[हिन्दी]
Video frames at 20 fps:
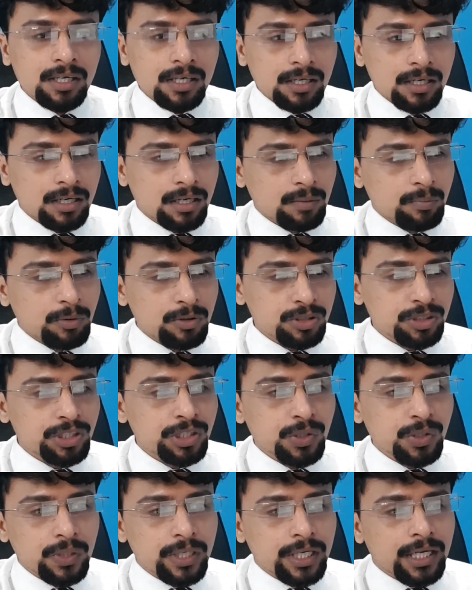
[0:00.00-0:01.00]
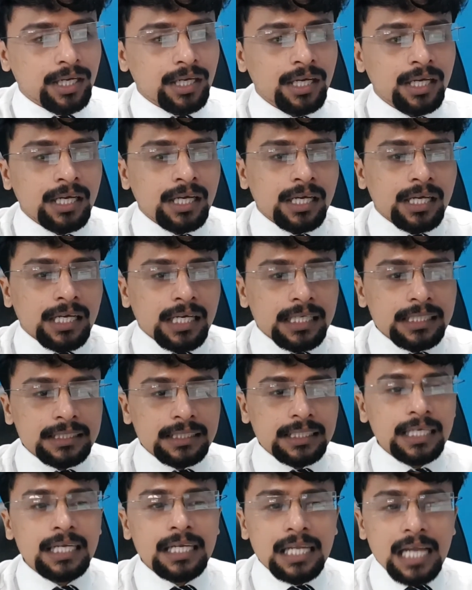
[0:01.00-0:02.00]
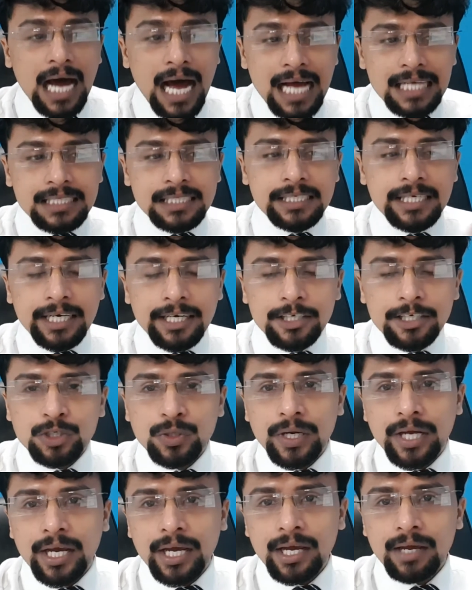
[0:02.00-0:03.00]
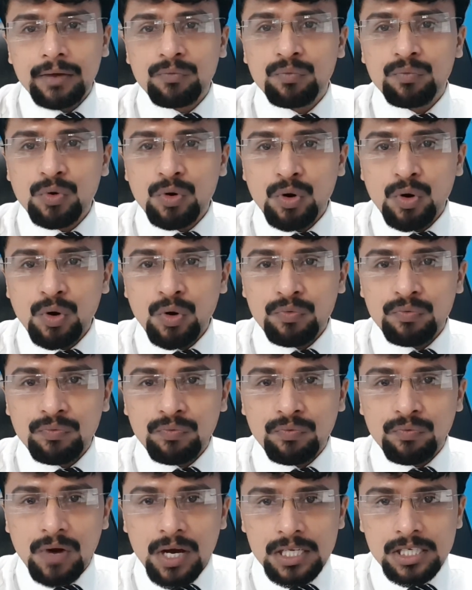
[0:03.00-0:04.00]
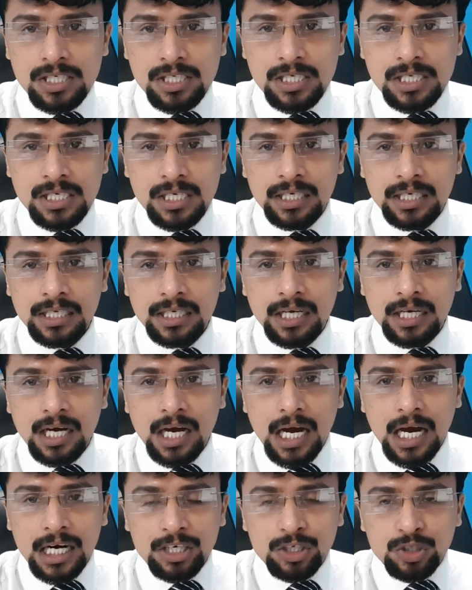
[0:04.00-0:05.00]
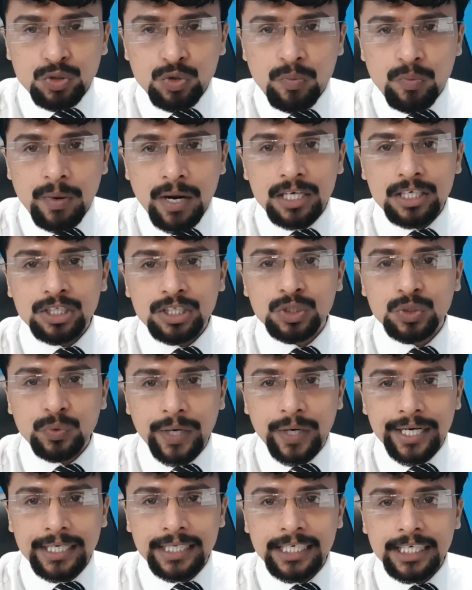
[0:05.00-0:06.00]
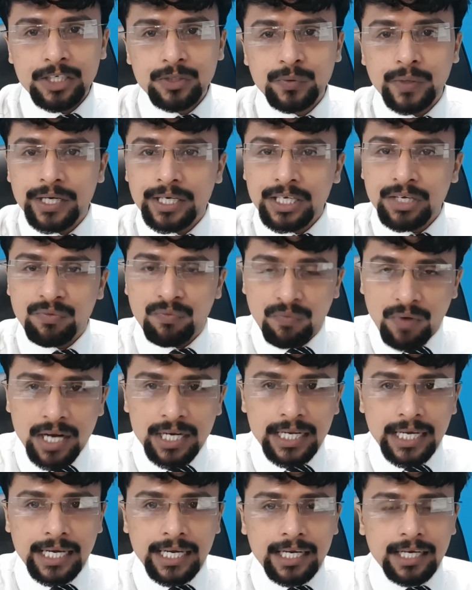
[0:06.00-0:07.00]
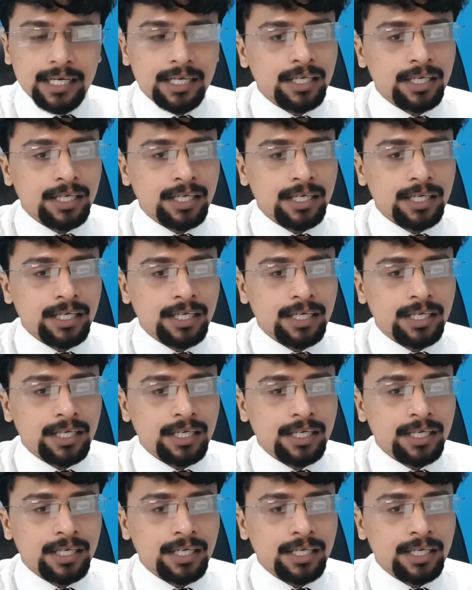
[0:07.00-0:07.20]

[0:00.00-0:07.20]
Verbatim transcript: प्रोसीड्योर है इसकी लास्ट डेट जो है वो फर्स्ट अक्टूबर 2021 है